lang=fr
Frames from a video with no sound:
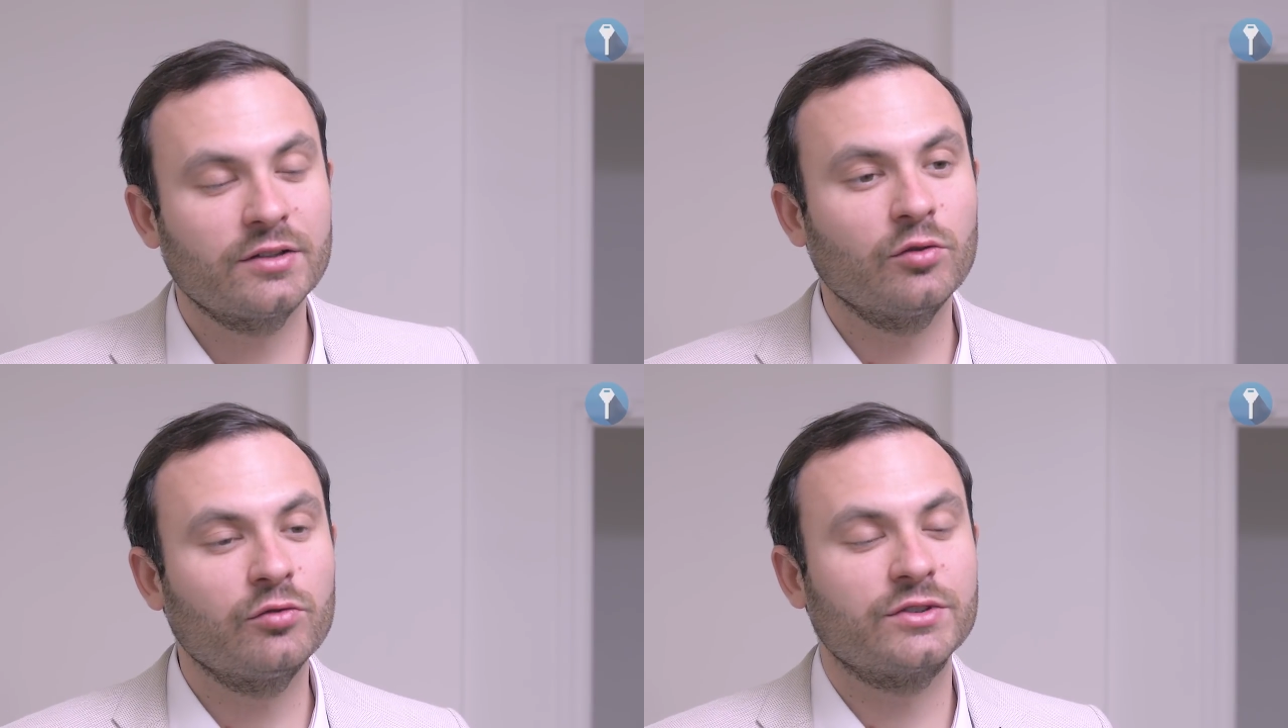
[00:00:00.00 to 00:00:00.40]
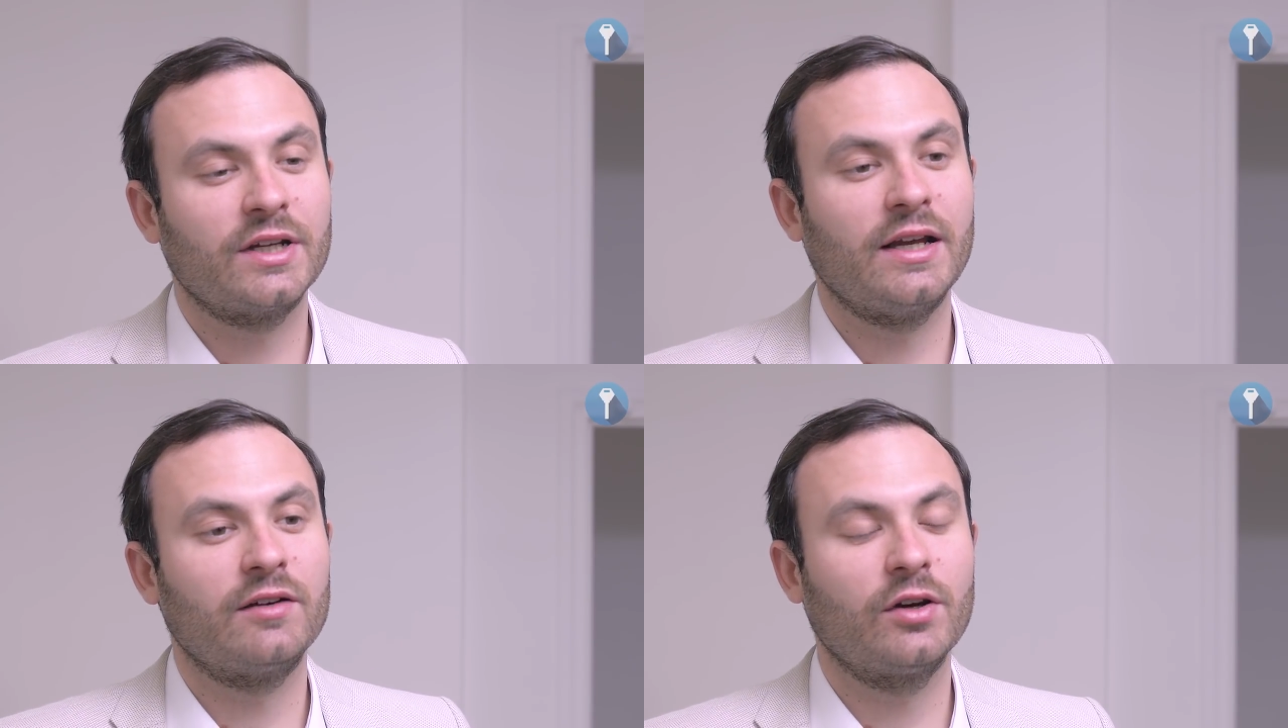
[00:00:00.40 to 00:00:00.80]
sinon vous
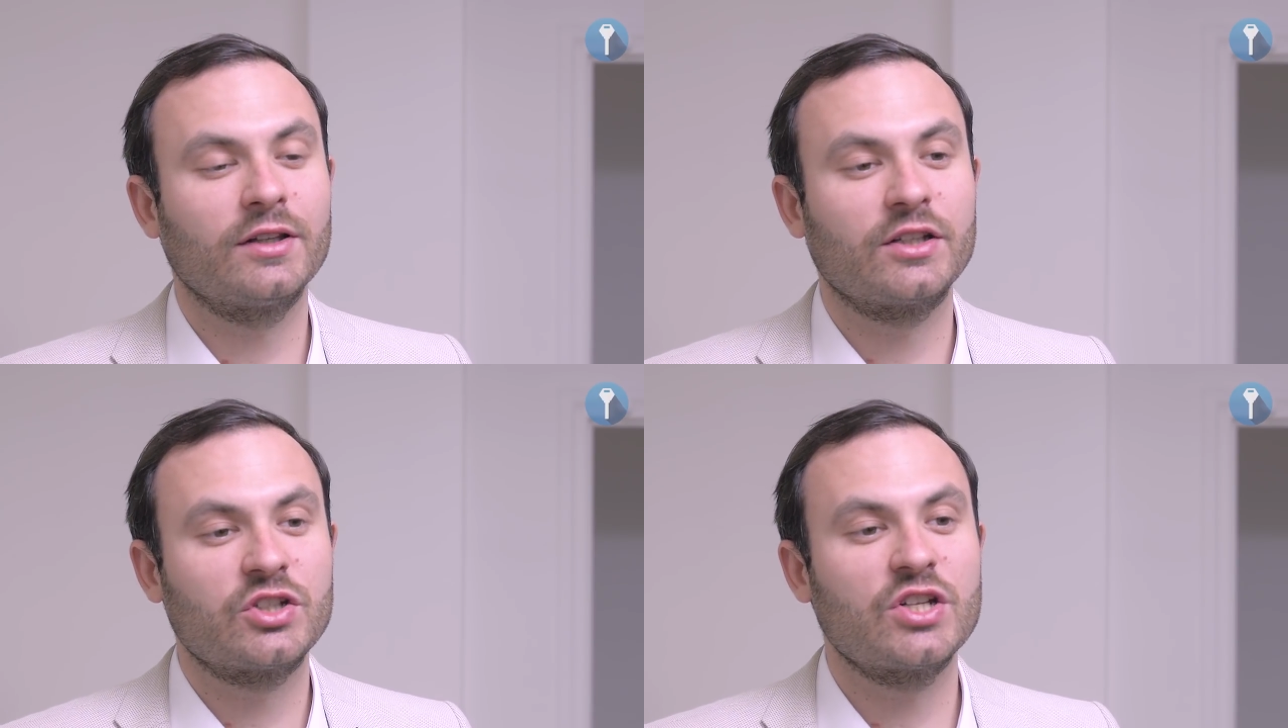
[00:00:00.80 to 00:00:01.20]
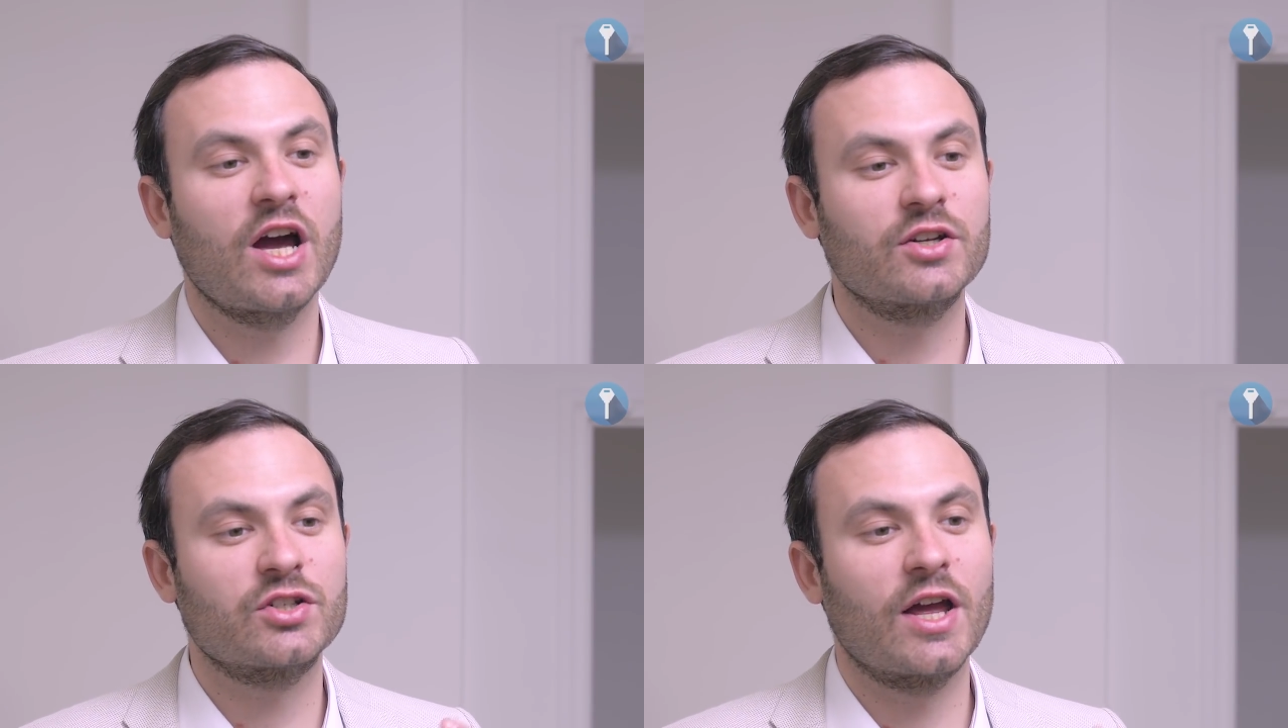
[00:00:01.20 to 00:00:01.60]
allez avoir des
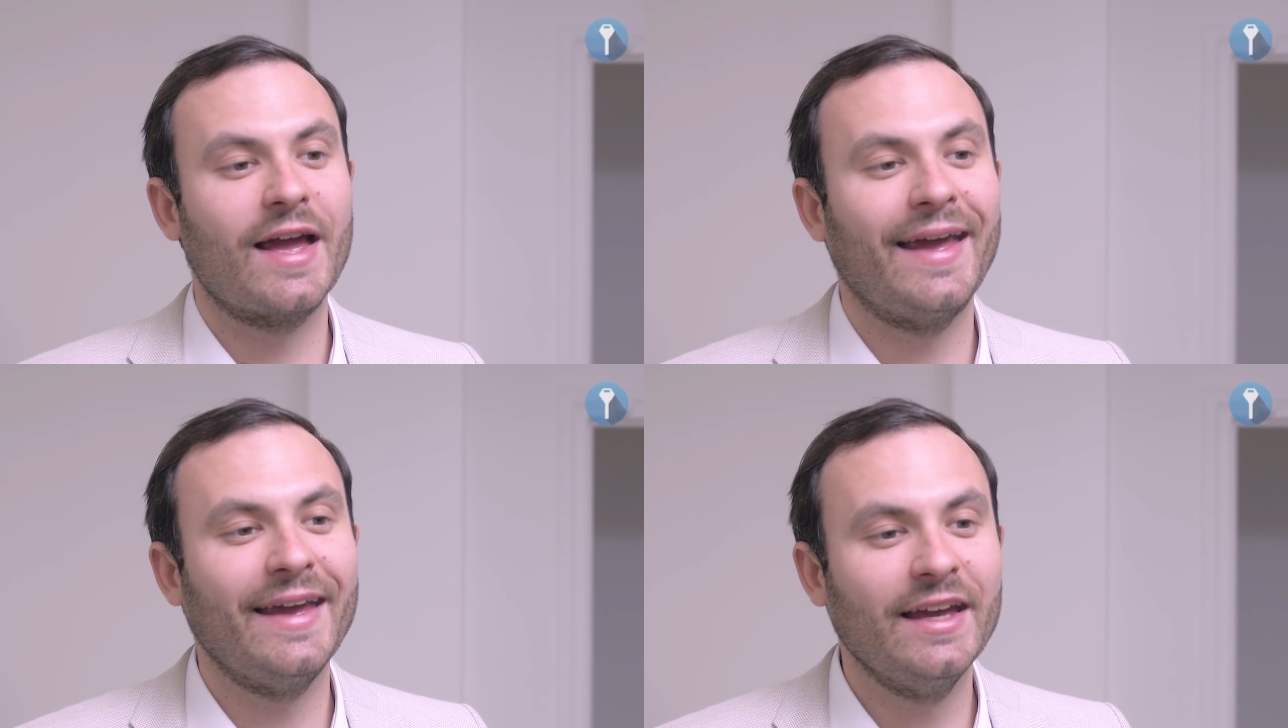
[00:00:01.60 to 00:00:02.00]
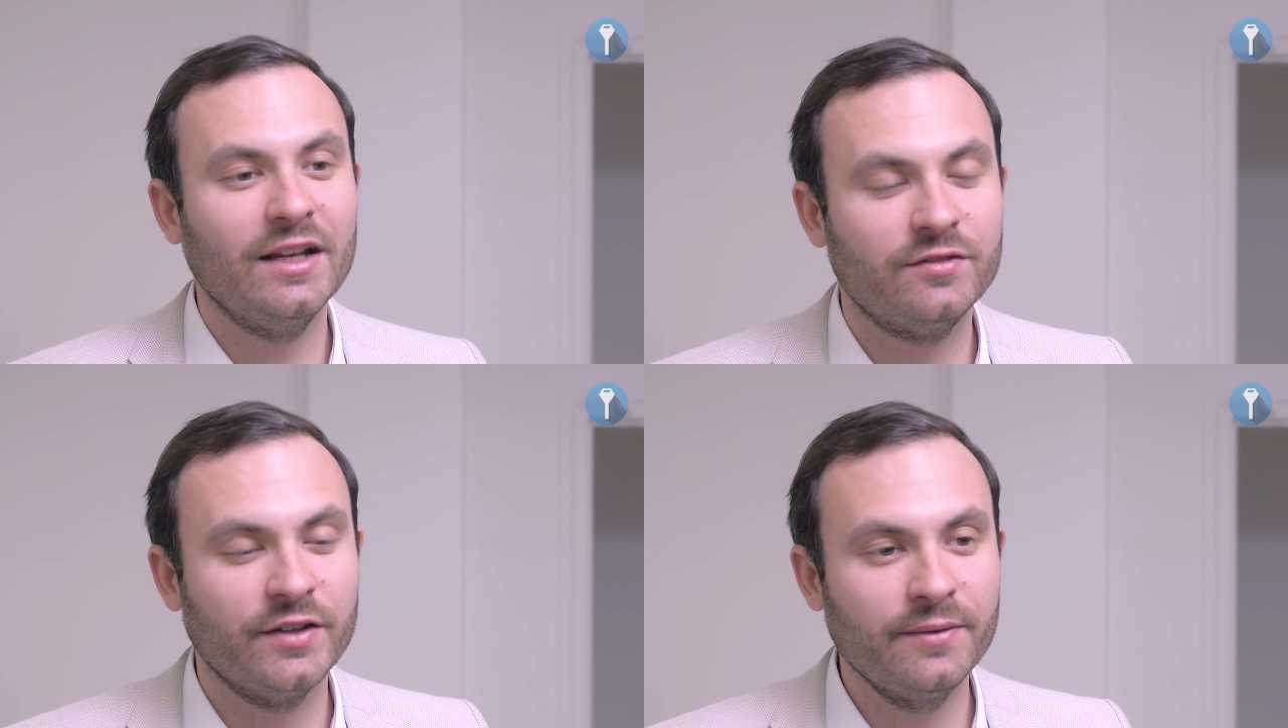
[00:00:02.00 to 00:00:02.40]
charges
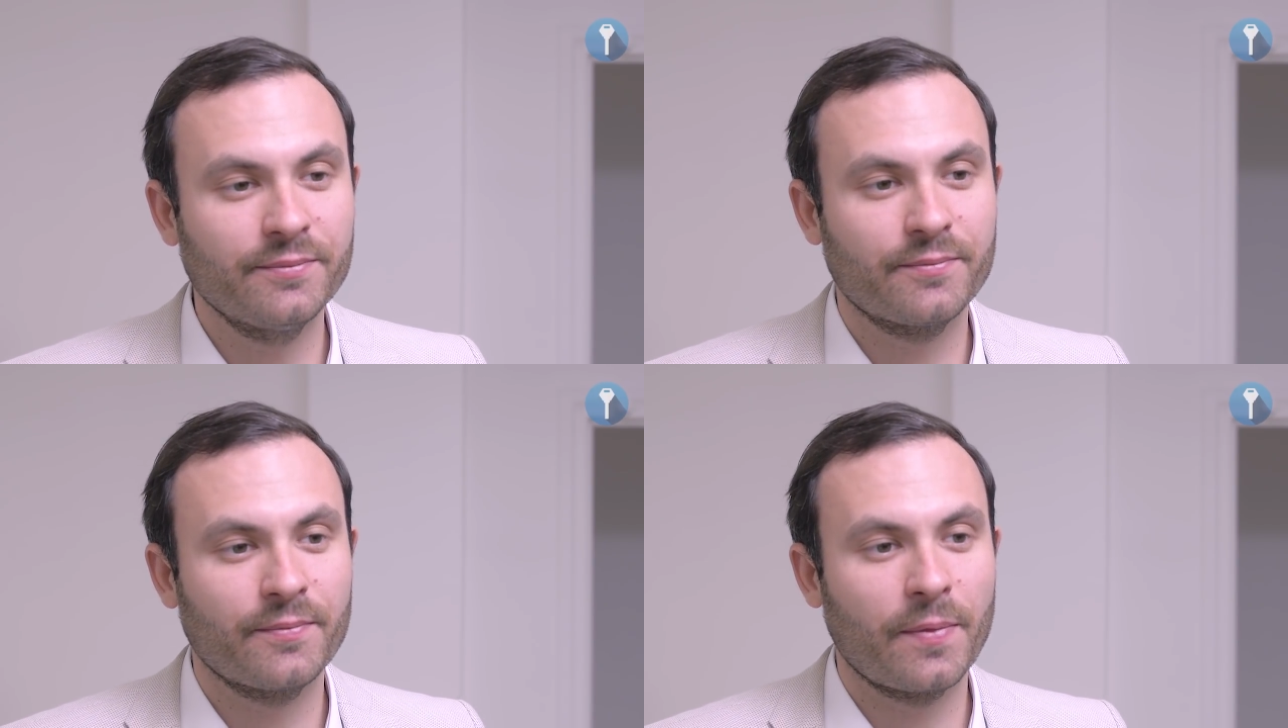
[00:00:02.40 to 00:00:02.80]
élevées